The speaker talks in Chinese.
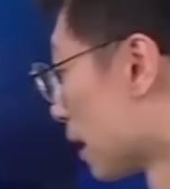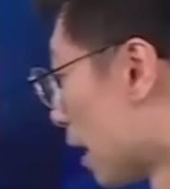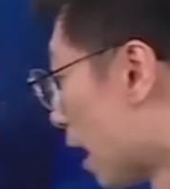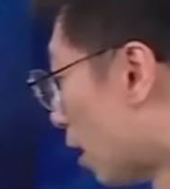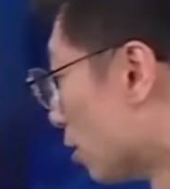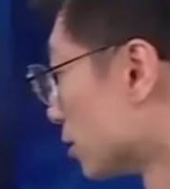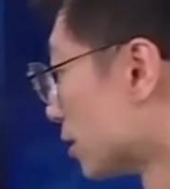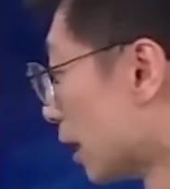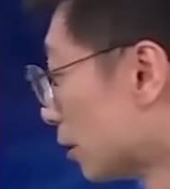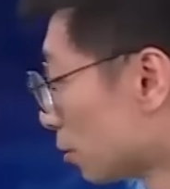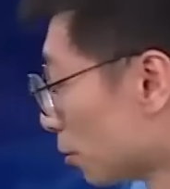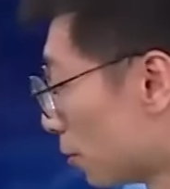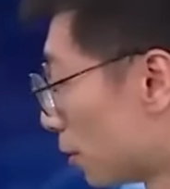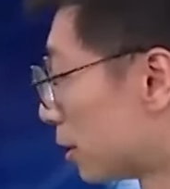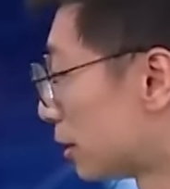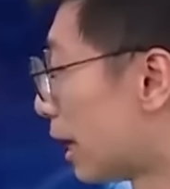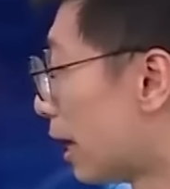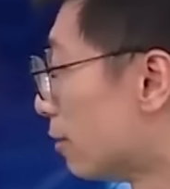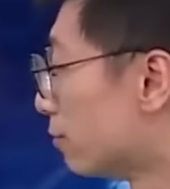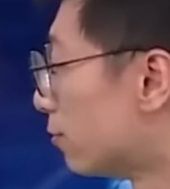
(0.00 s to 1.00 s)
好，山陀
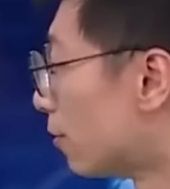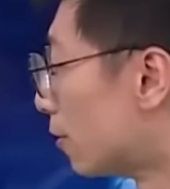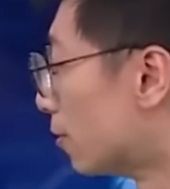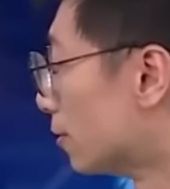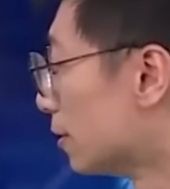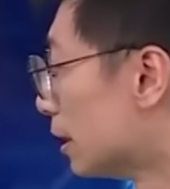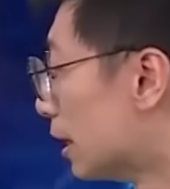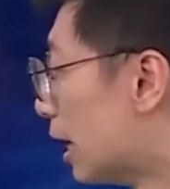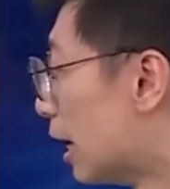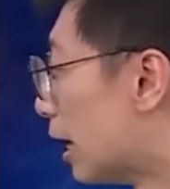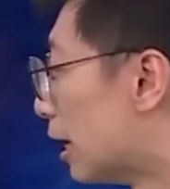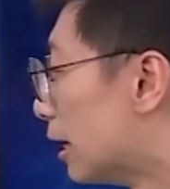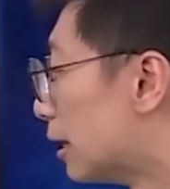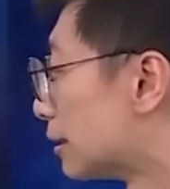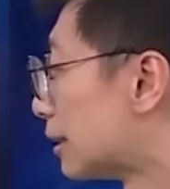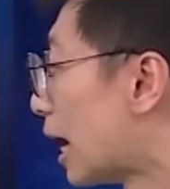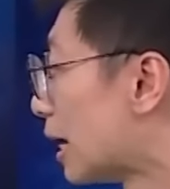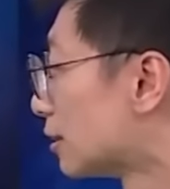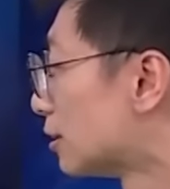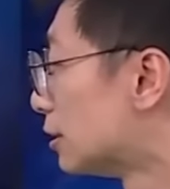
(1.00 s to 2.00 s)
尔台风，
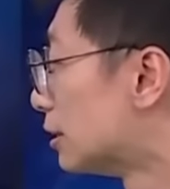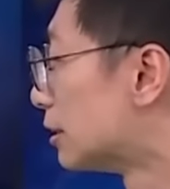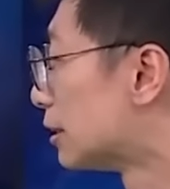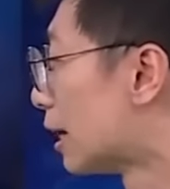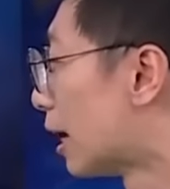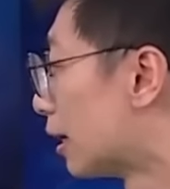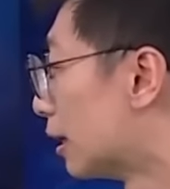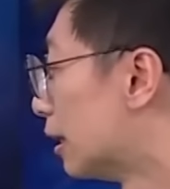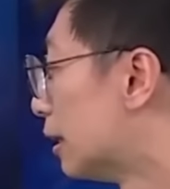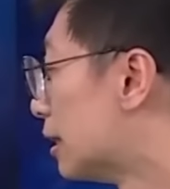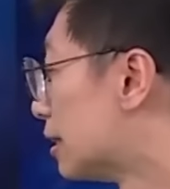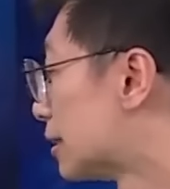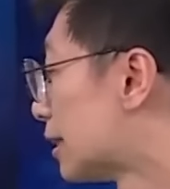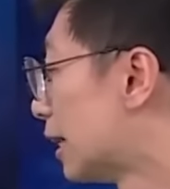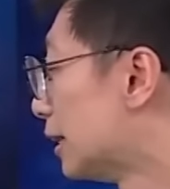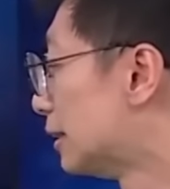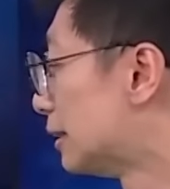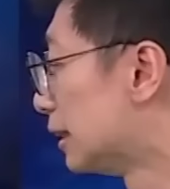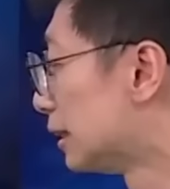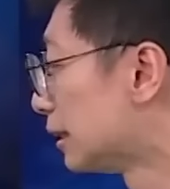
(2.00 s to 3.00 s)
呃，大致上
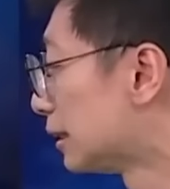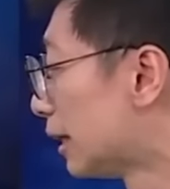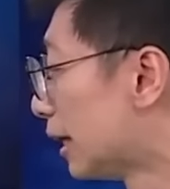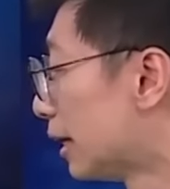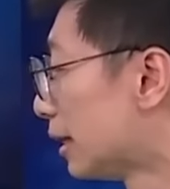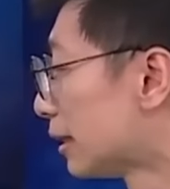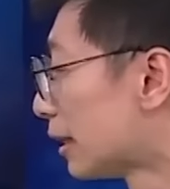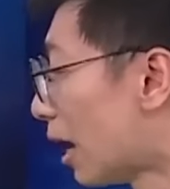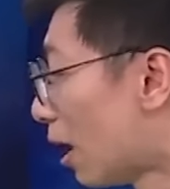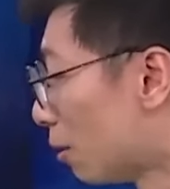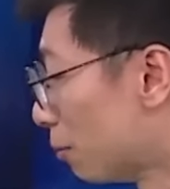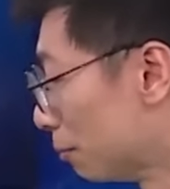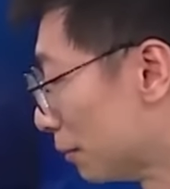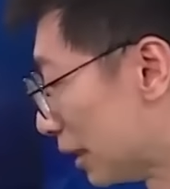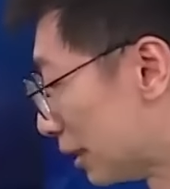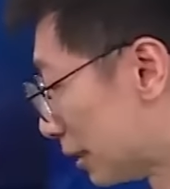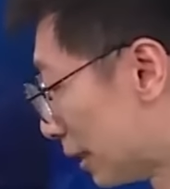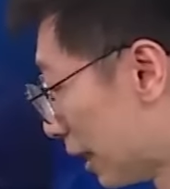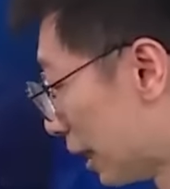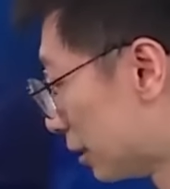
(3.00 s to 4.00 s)
在今天到
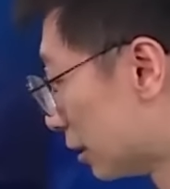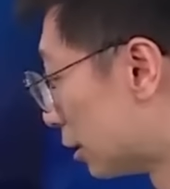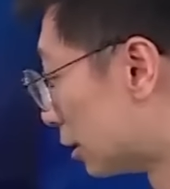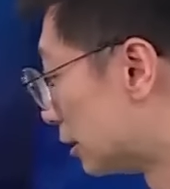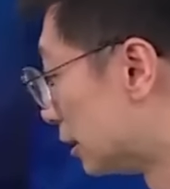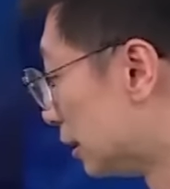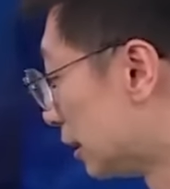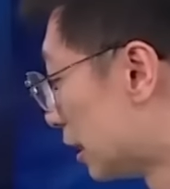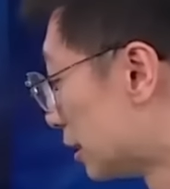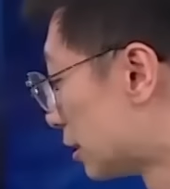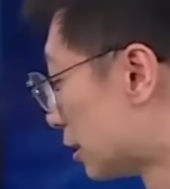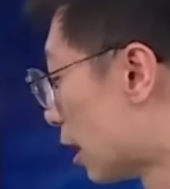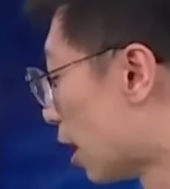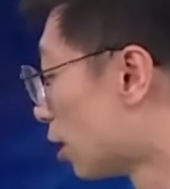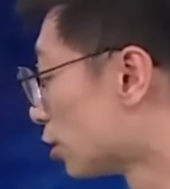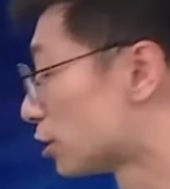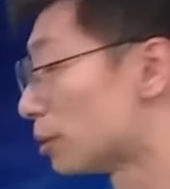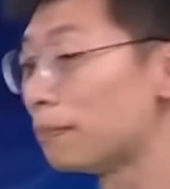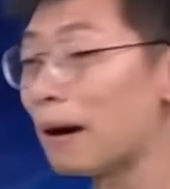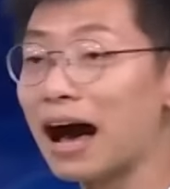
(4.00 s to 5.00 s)
明天，呃，今天是
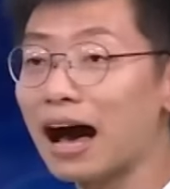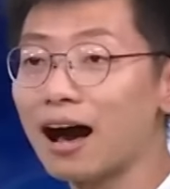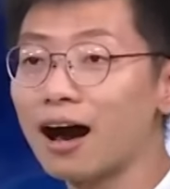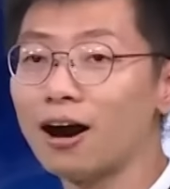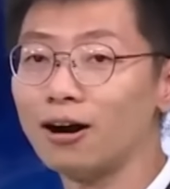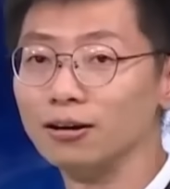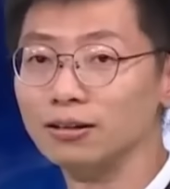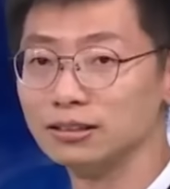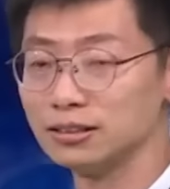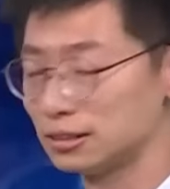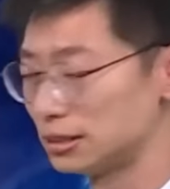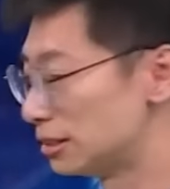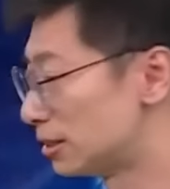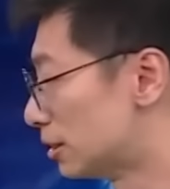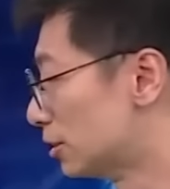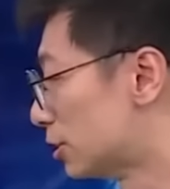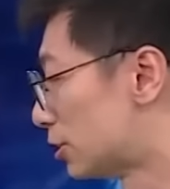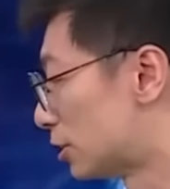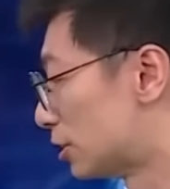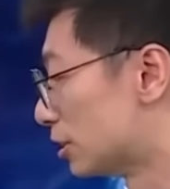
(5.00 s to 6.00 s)
二十八号十
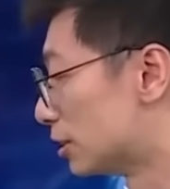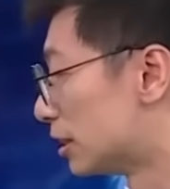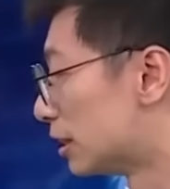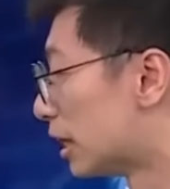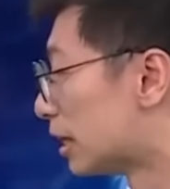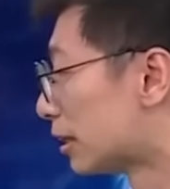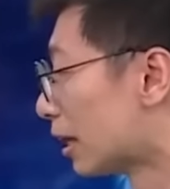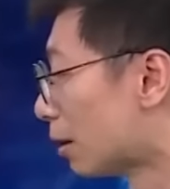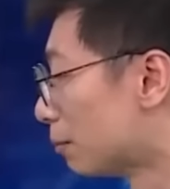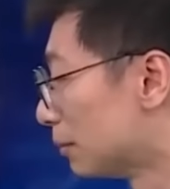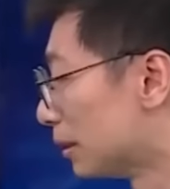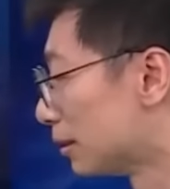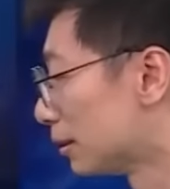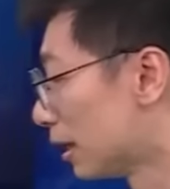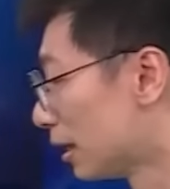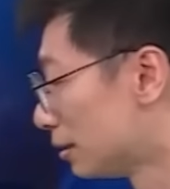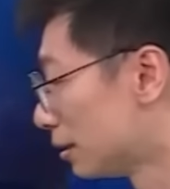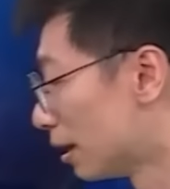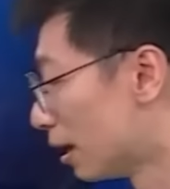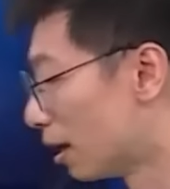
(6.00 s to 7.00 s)
四时到明
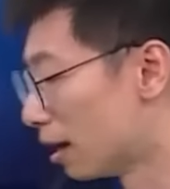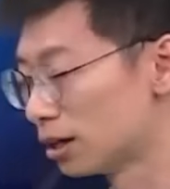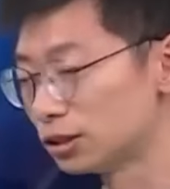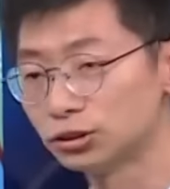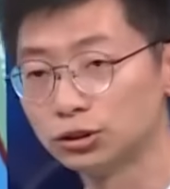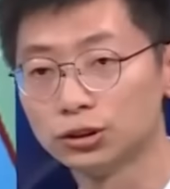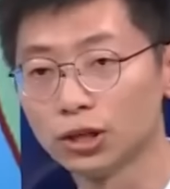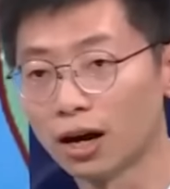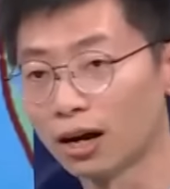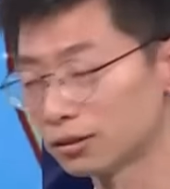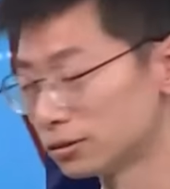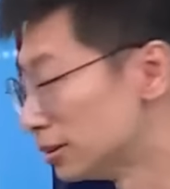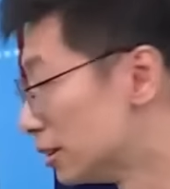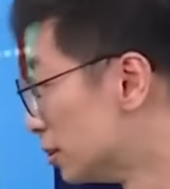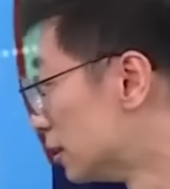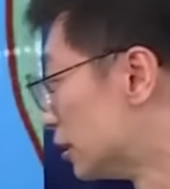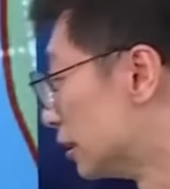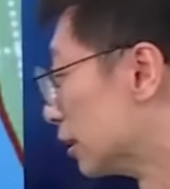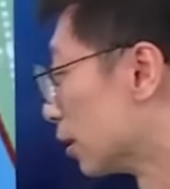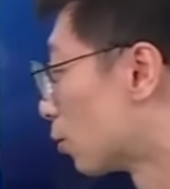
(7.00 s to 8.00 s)
天的二十九号十
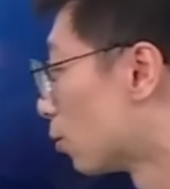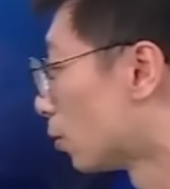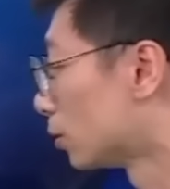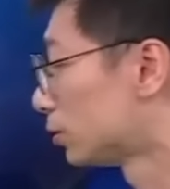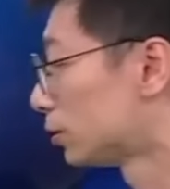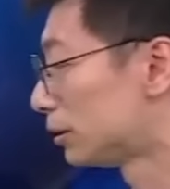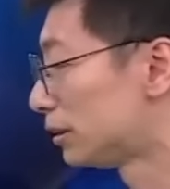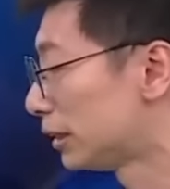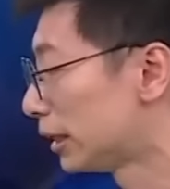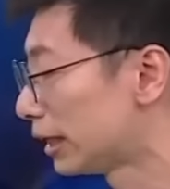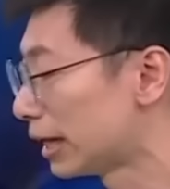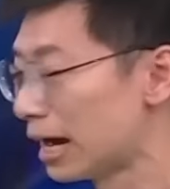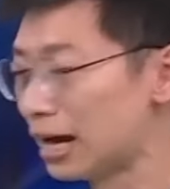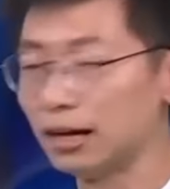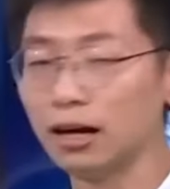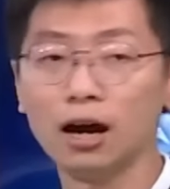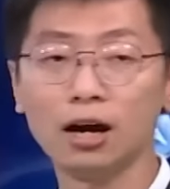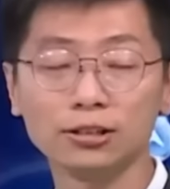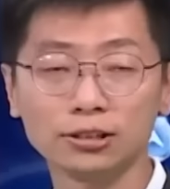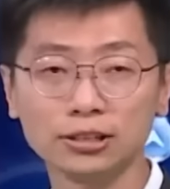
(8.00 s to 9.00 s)
四时，过接下来
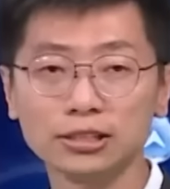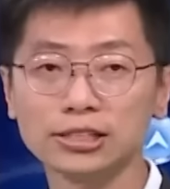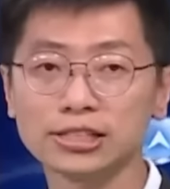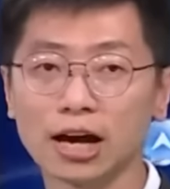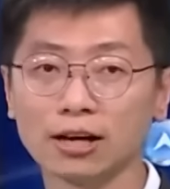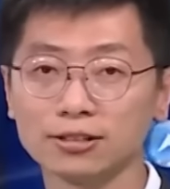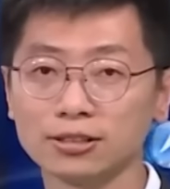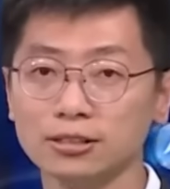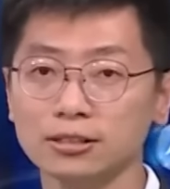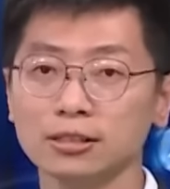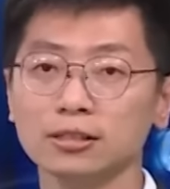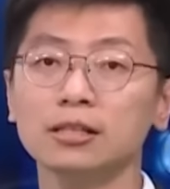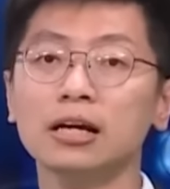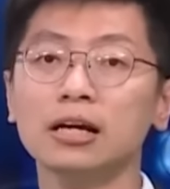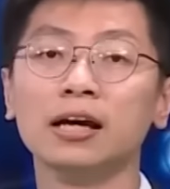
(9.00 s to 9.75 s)
的二十四小时，